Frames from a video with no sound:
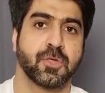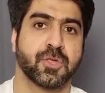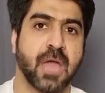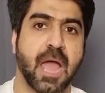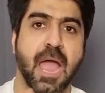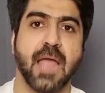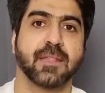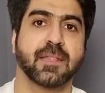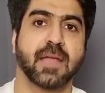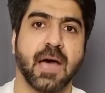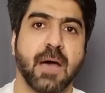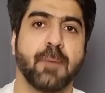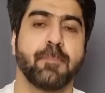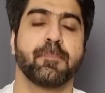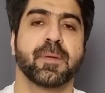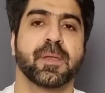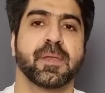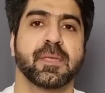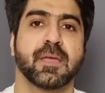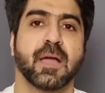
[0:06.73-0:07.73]
शायद
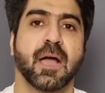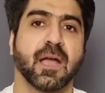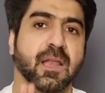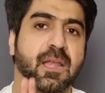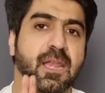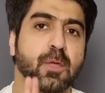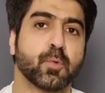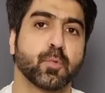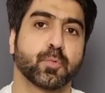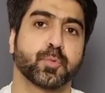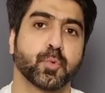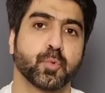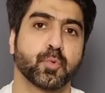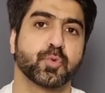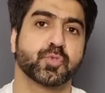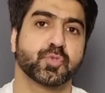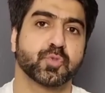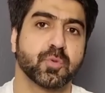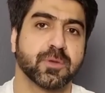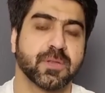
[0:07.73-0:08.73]
आप मेरी अगली
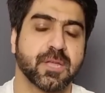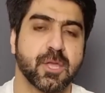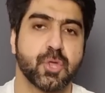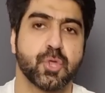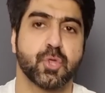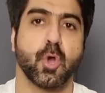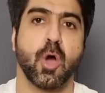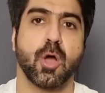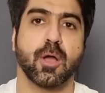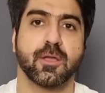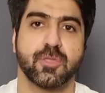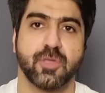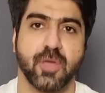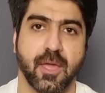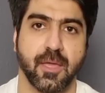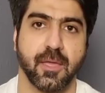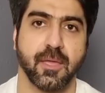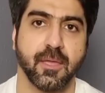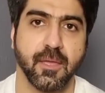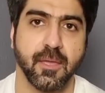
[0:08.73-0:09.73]
गुफ्तु सुन के चौंक
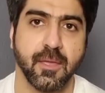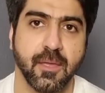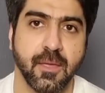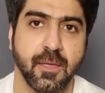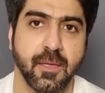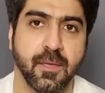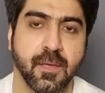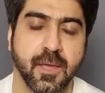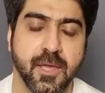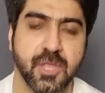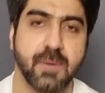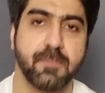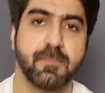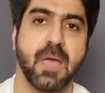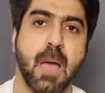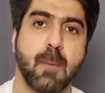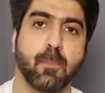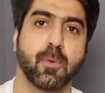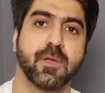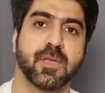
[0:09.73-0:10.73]
जाएँ कि जब
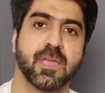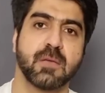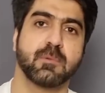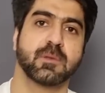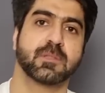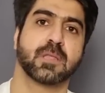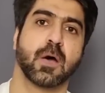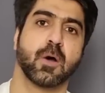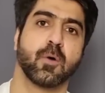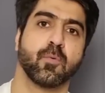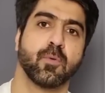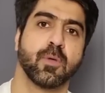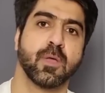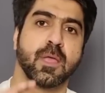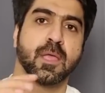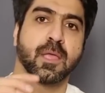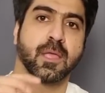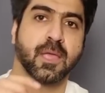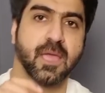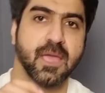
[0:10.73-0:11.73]
मैं आपको ये बताऊँ
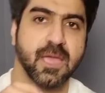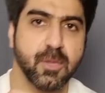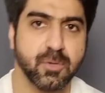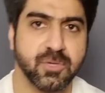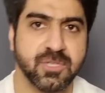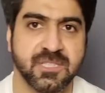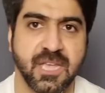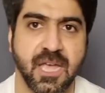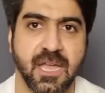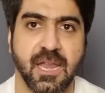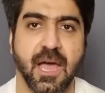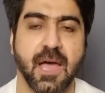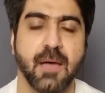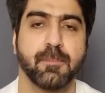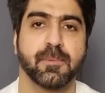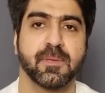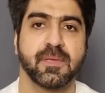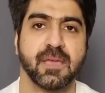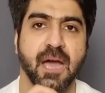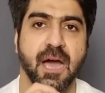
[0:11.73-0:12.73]
कि ये जो
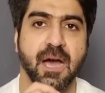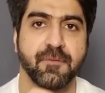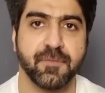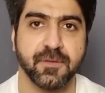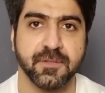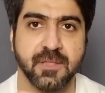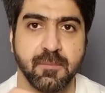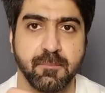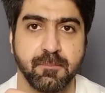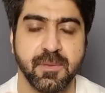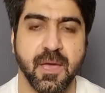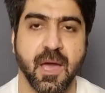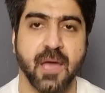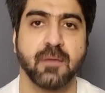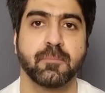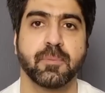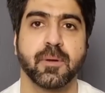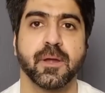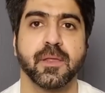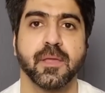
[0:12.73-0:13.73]
सैलाब की आफत हम पे
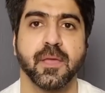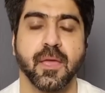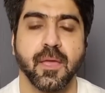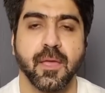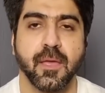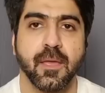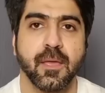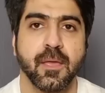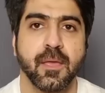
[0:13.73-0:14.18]
आन पड़ी है